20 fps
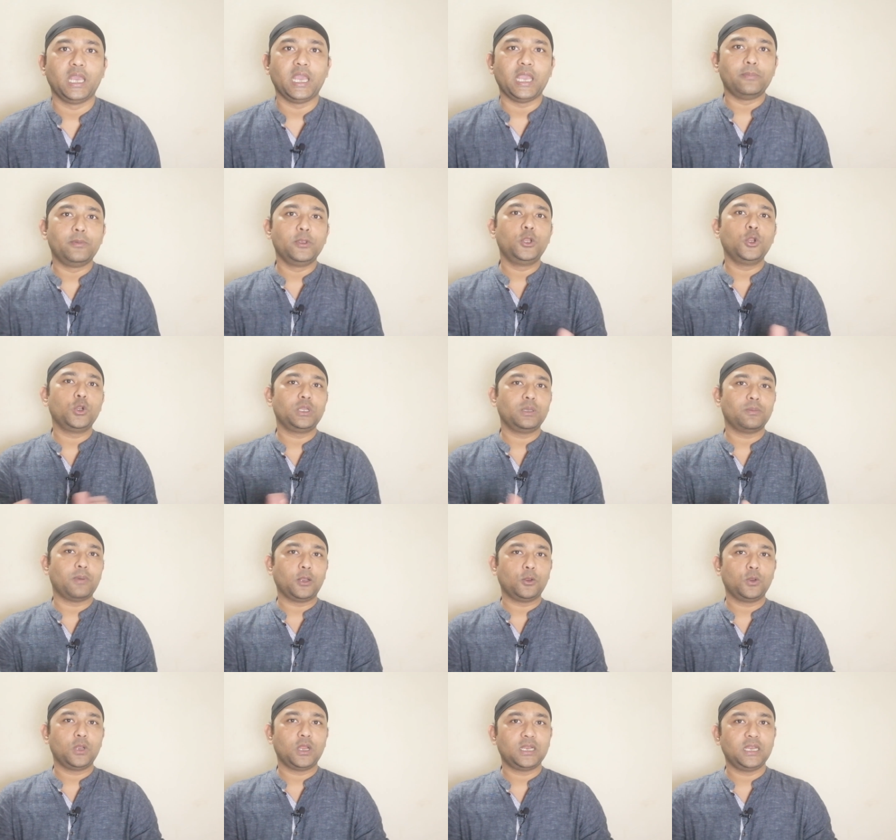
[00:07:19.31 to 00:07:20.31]
এই ভিডিওটি
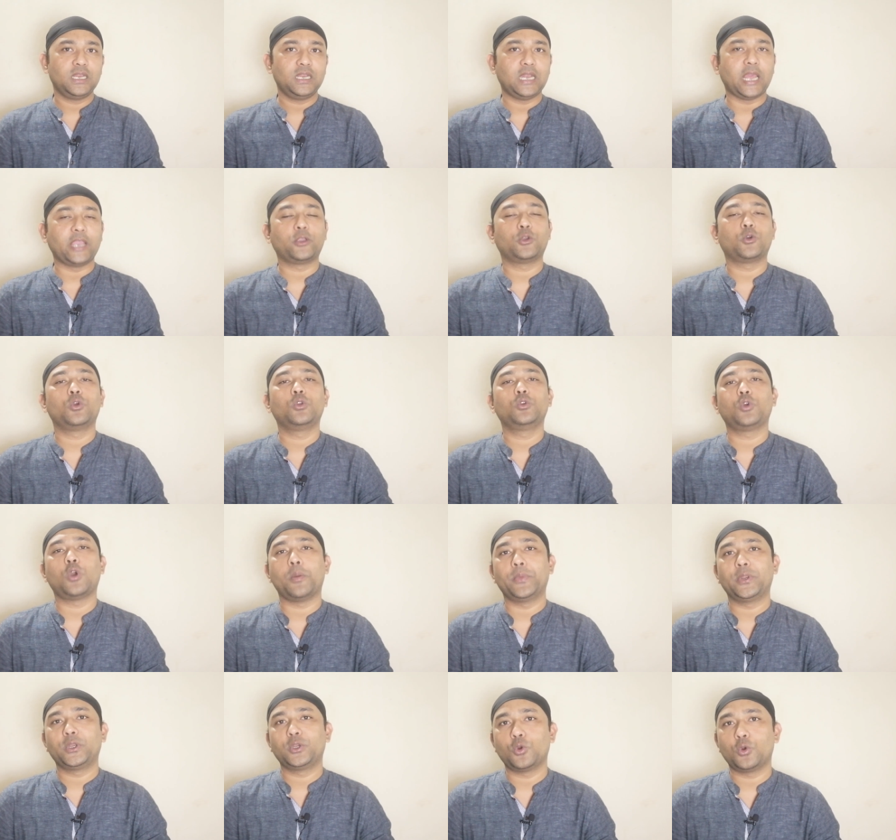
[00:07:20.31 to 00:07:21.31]
ভালো লাগলে লাইক করুন
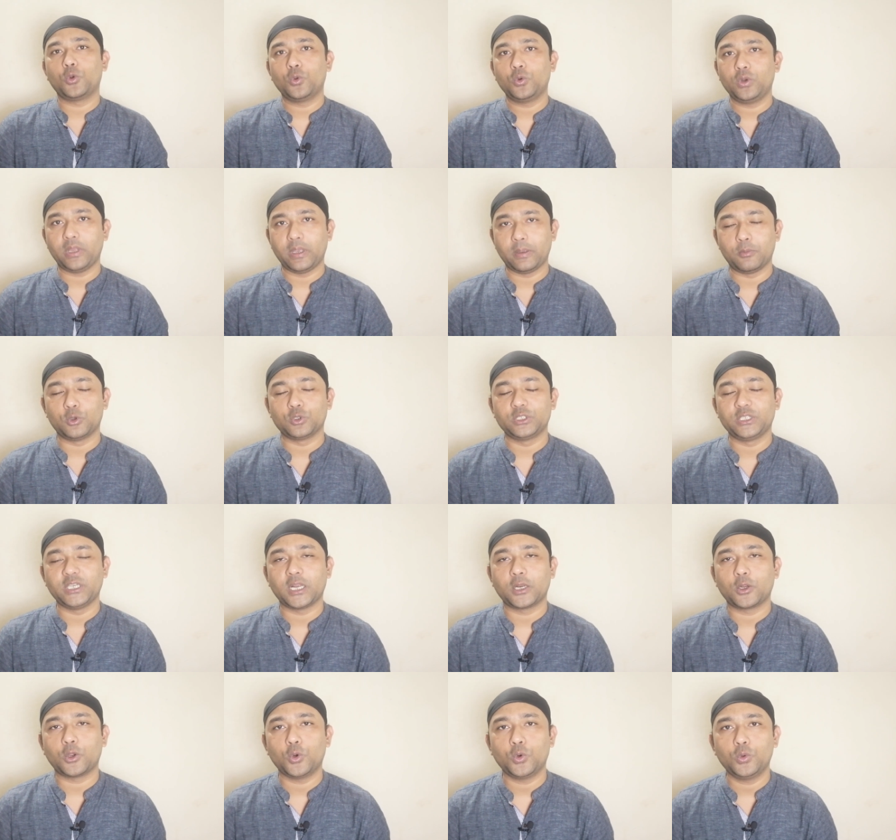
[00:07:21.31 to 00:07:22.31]
কমেন্ট করুন এবং
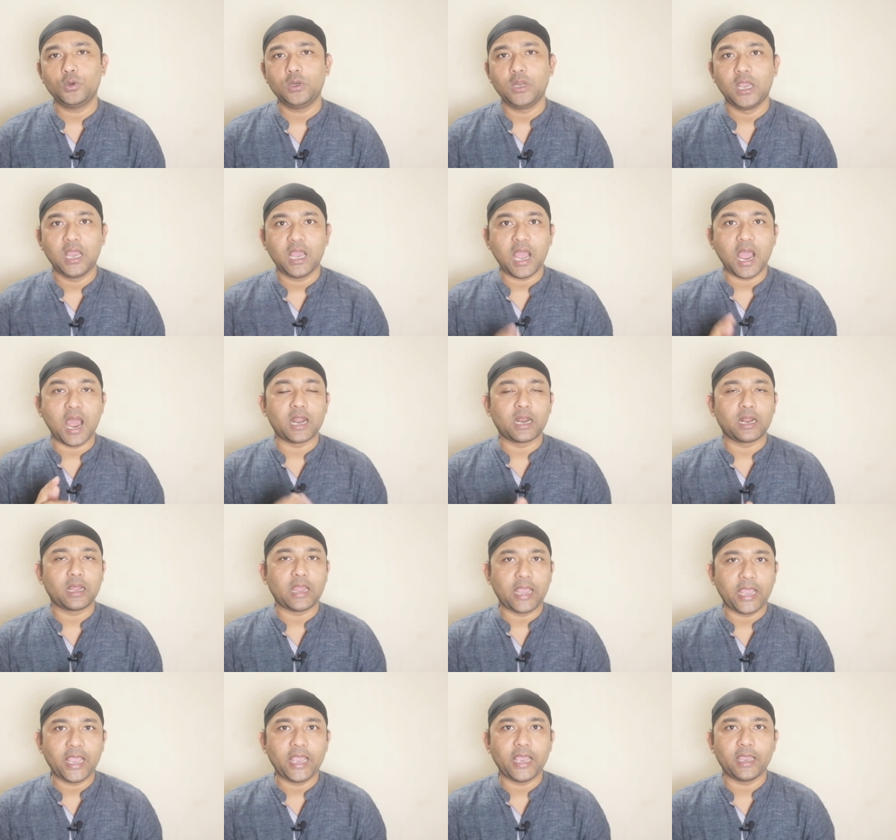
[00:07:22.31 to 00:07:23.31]
শেয়ার করুন আর
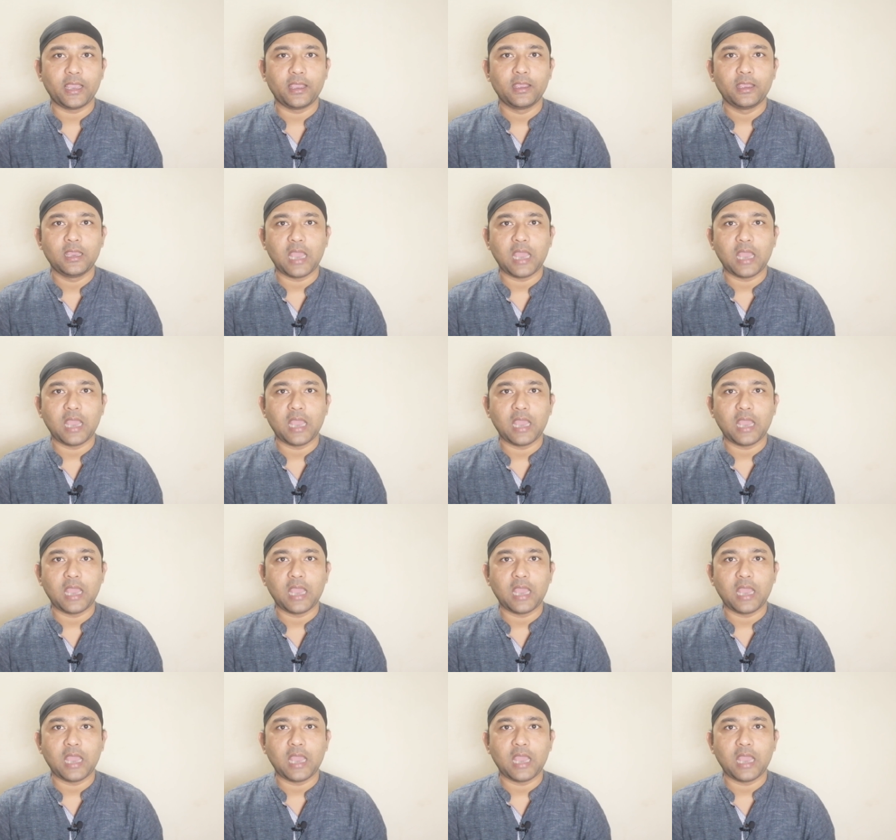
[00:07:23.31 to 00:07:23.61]
হ্যাঁ